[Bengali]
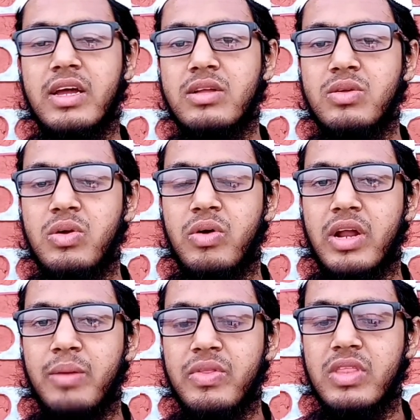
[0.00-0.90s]
যদি
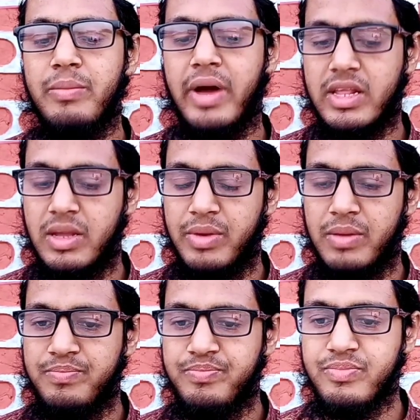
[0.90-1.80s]
তখন মারা না
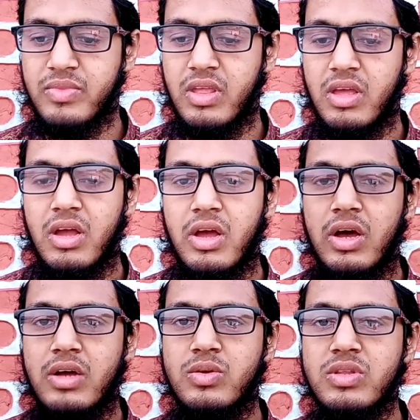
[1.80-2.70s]
যায়
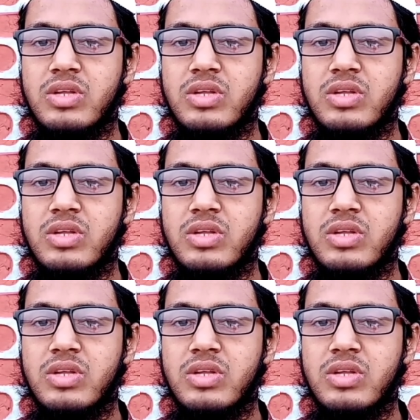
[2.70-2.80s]
তো